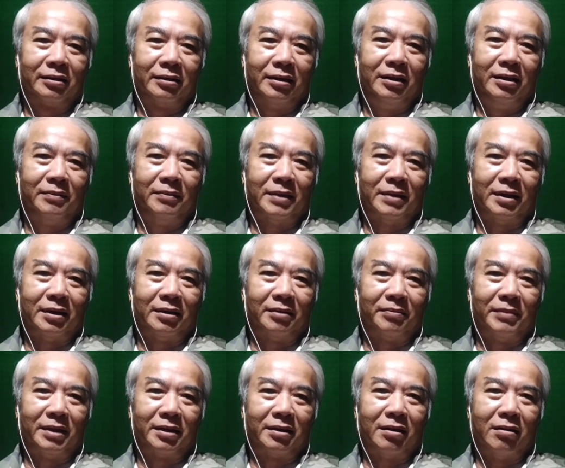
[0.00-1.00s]
đi mà
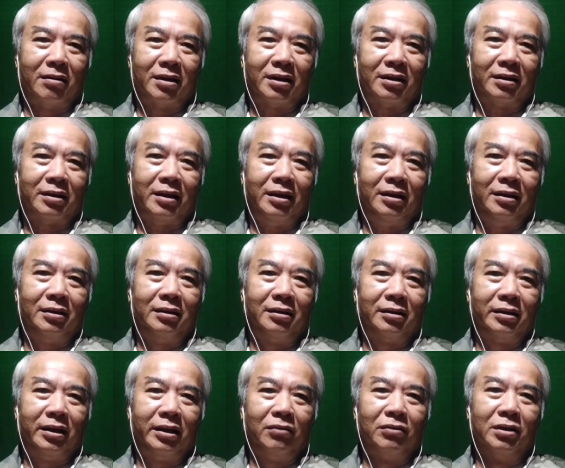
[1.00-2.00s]
mà đo thấy
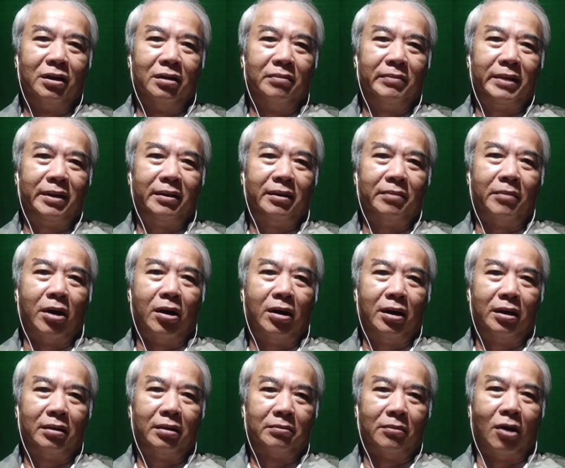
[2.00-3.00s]
thiếu đường mới
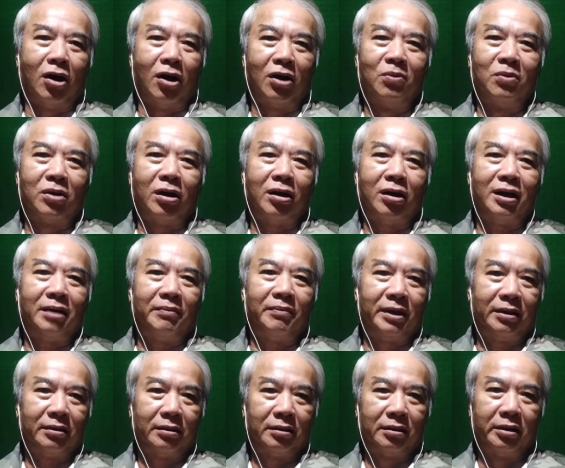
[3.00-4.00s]
bỏ bỏ cũng khó lắm
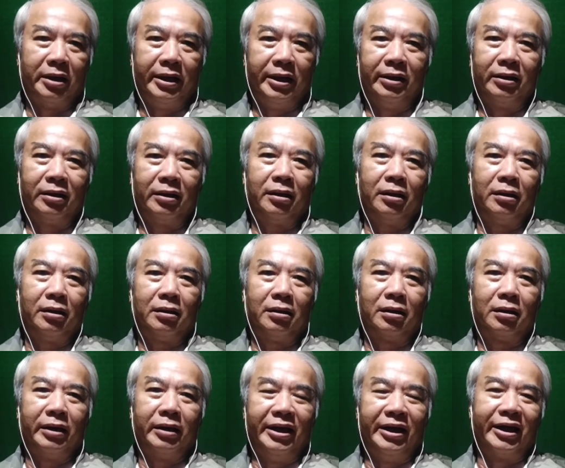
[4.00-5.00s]
ghiền
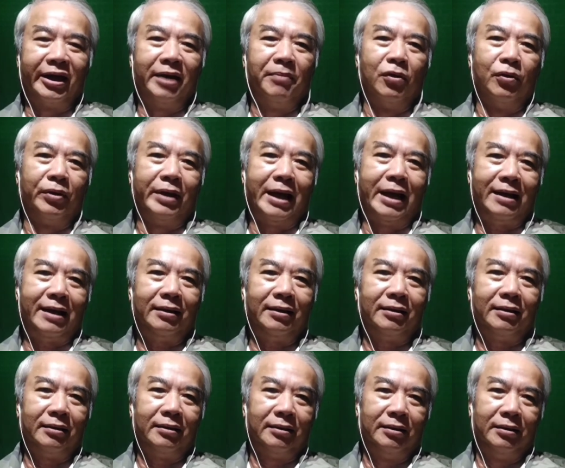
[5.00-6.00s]
ghiền cái mùi đắng
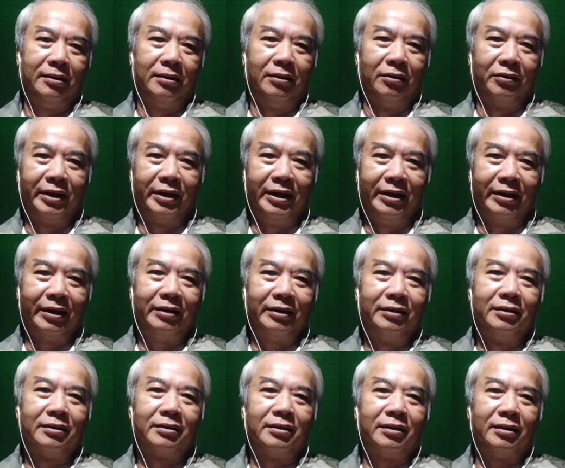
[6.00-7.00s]
đó rồi ghiền cái
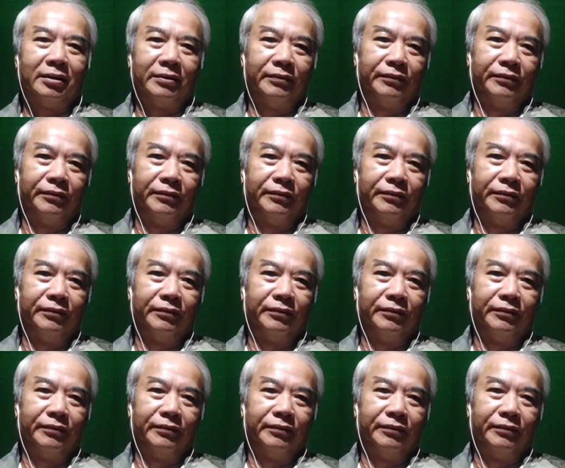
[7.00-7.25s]
nước đó